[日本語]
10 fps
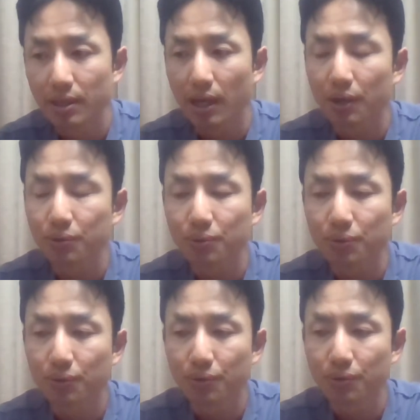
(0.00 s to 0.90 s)
あ
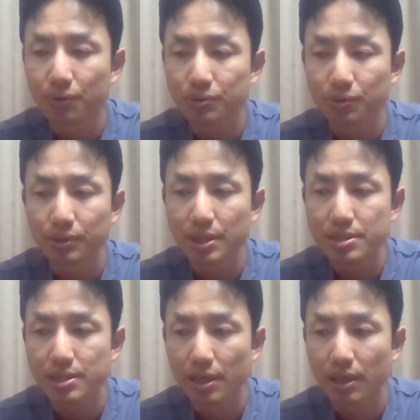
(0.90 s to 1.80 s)
のその電
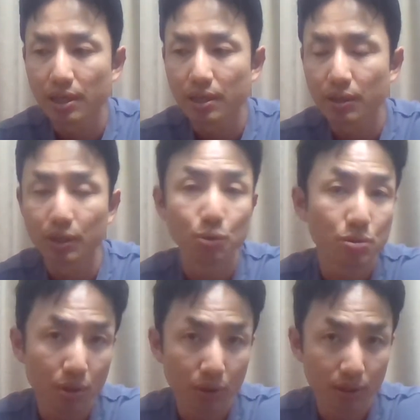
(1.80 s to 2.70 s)
磁波が当然、